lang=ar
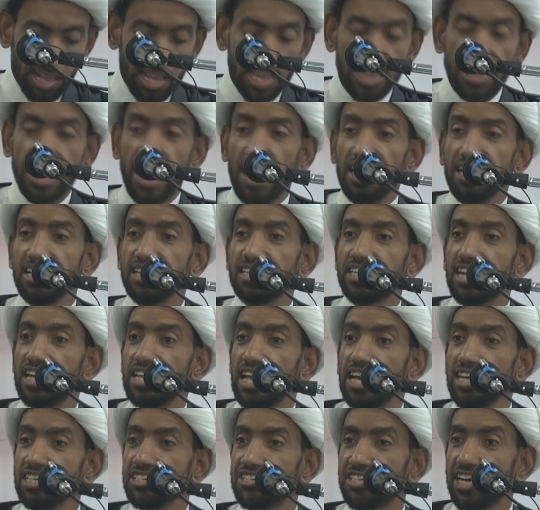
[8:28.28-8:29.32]
لذلك
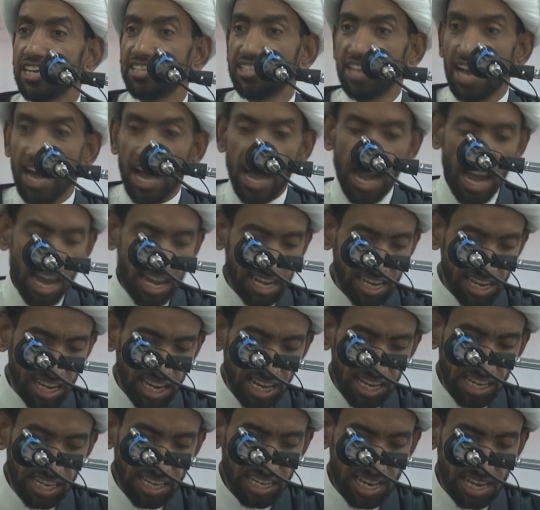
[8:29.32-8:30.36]
ليست
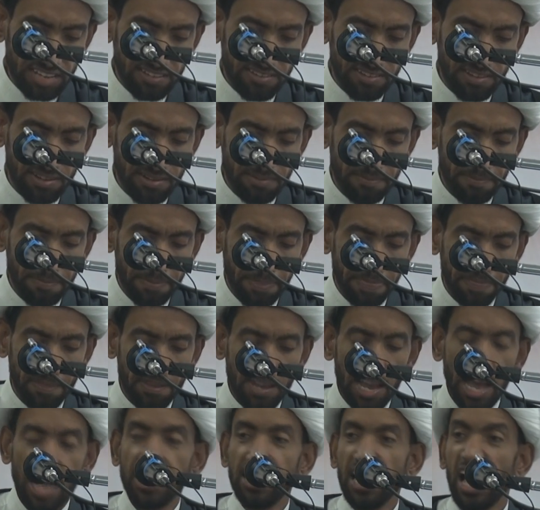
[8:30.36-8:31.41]
أحقية
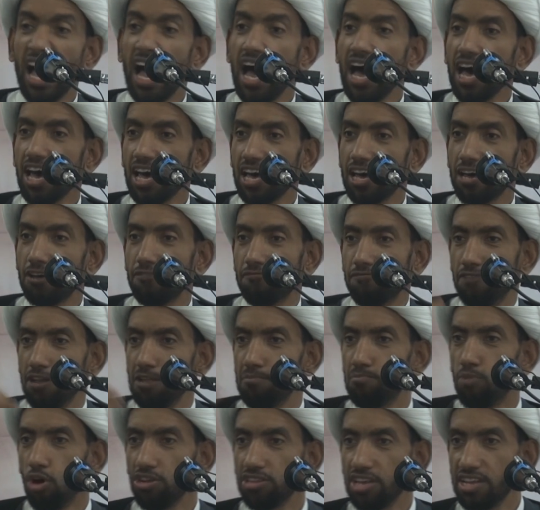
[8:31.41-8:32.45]
الحق في
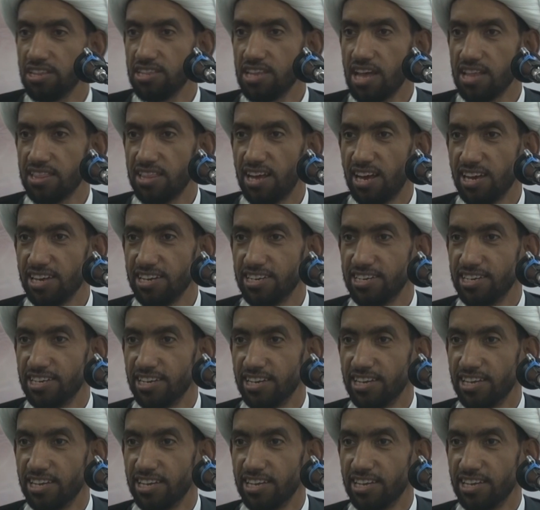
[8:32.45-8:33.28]
البعد النظري